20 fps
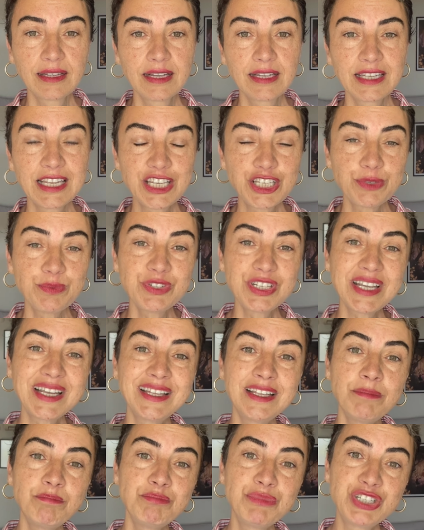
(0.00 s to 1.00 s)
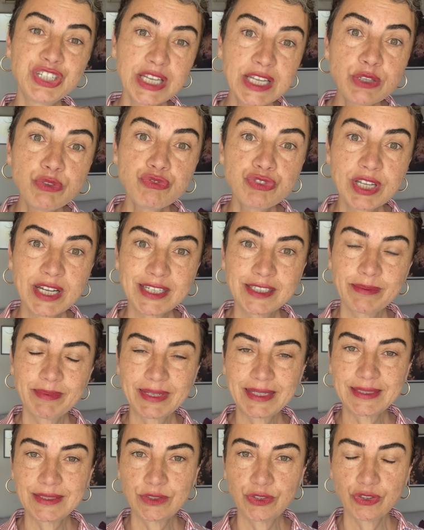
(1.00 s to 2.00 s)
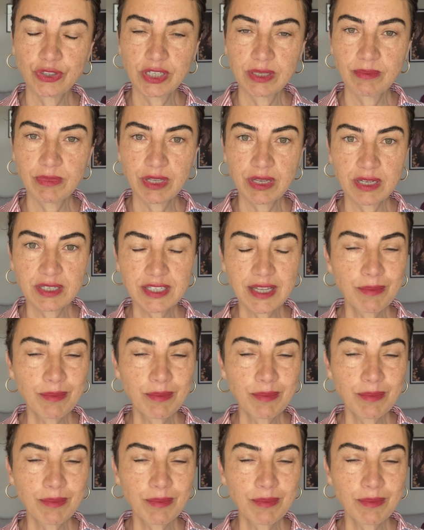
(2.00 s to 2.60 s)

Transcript: geçmişe gidip bir şeyi düzeltmek istiyor olabiliriz.